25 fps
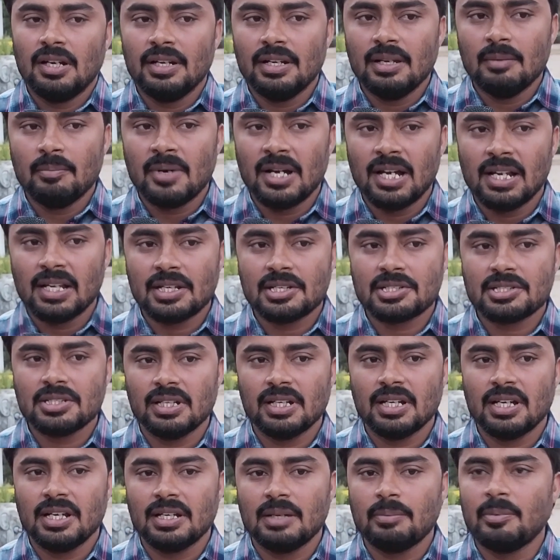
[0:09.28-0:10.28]
అంటే
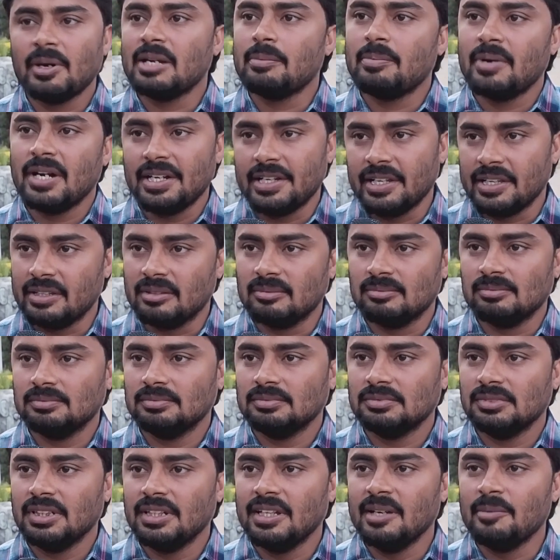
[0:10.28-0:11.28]
బాలకృష్ణ గారికి పరిపాటేది
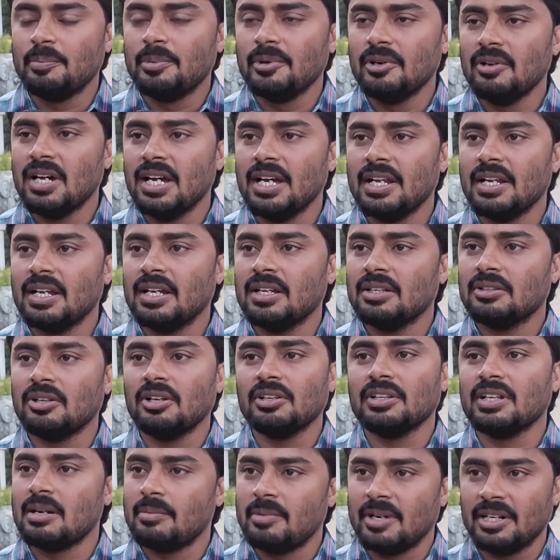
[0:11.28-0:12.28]
అది ఎప్పుడు ఆయన
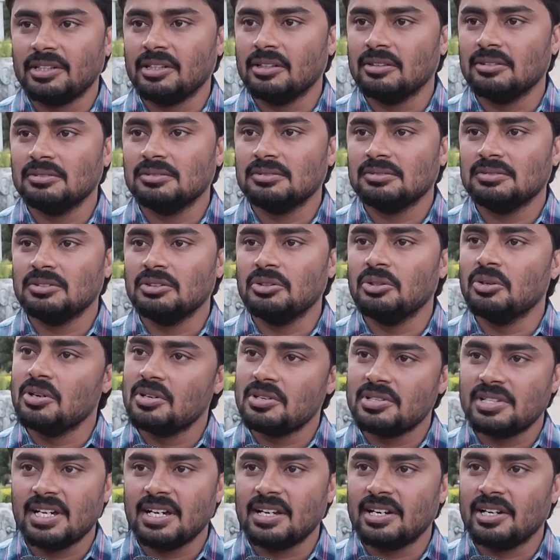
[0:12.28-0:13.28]
తొందరపడటం
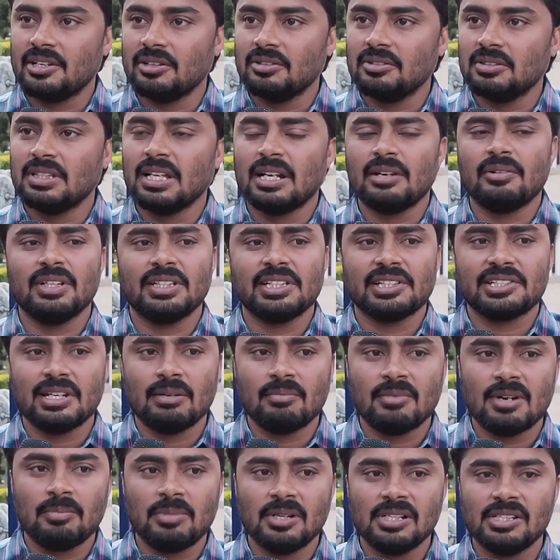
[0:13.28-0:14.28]
నోరు జారటం తర్వాత
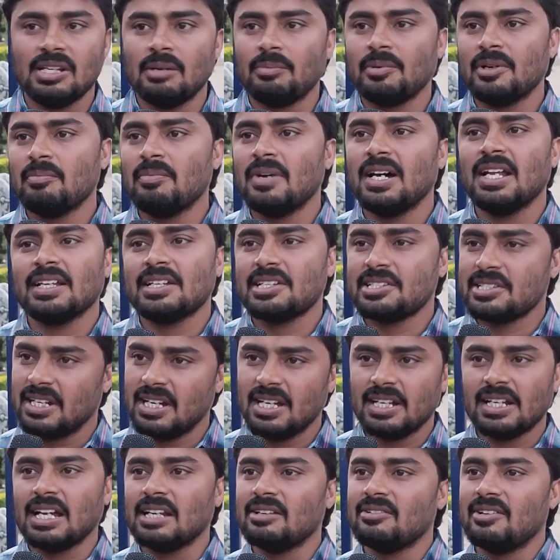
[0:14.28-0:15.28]
క్షమాపణలు చెప్పడం బాలకృష్ణ
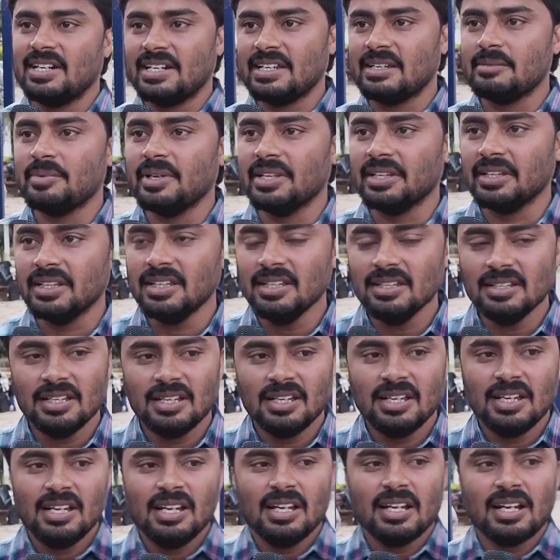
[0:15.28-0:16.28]
గారికి అలవాటైపోయింది
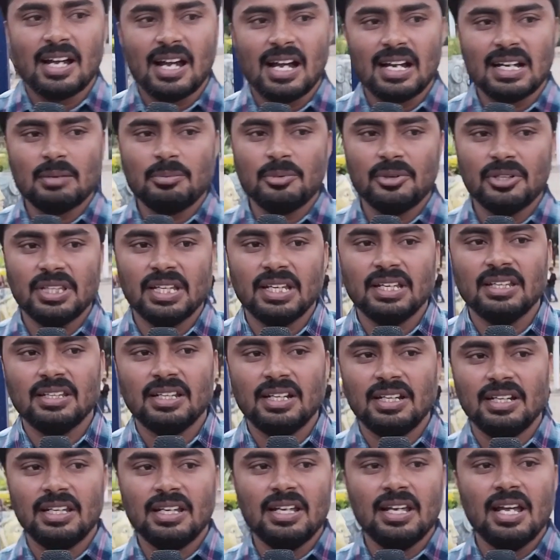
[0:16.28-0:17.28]
కాకపోతే
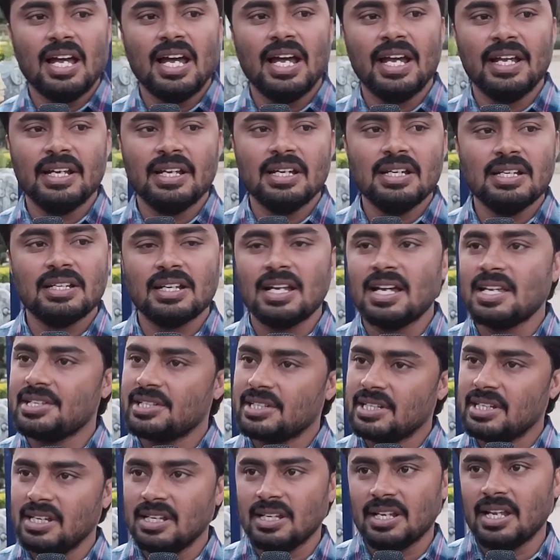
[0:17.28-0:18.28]
ఏంటంటే ఆయన
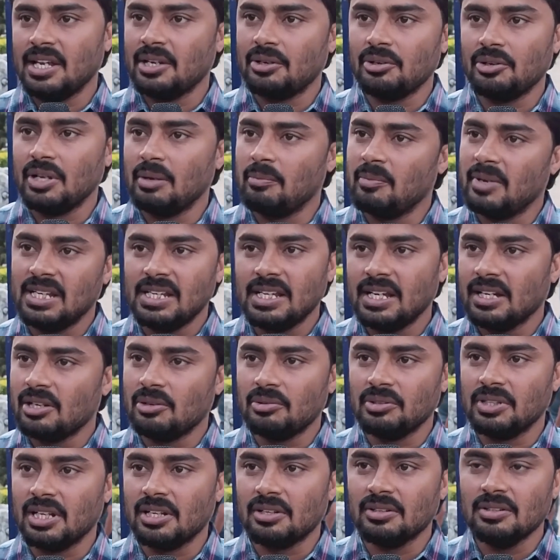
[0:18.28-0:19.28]
రాజకీయ నాయకుడు
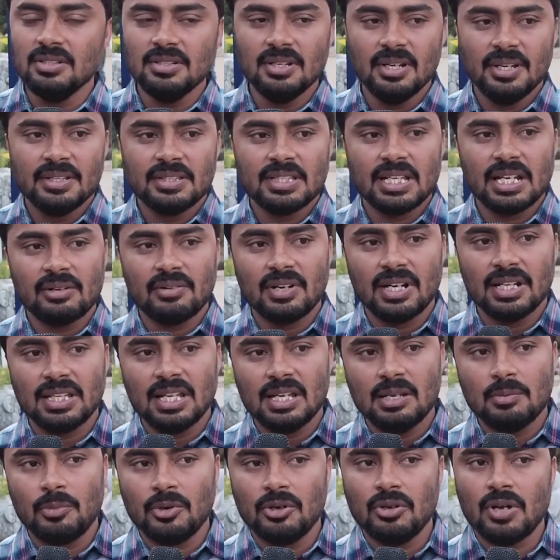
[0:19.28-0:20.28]
ఎమ్మెల్యేగా ఉన్నారు
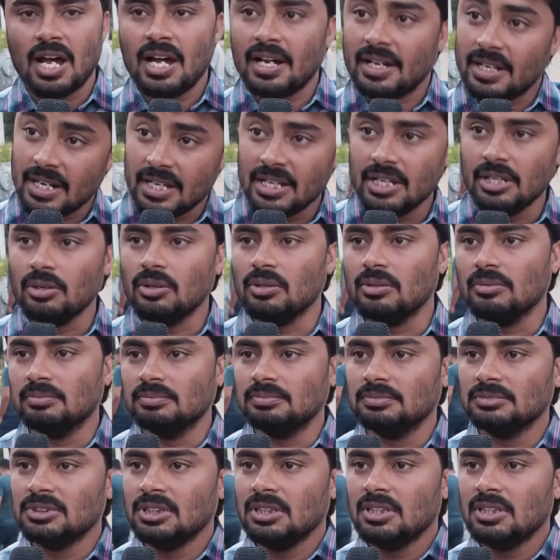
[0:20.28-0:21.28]
తర్వాత ఇప్పుడు అగ్ర హీరోలు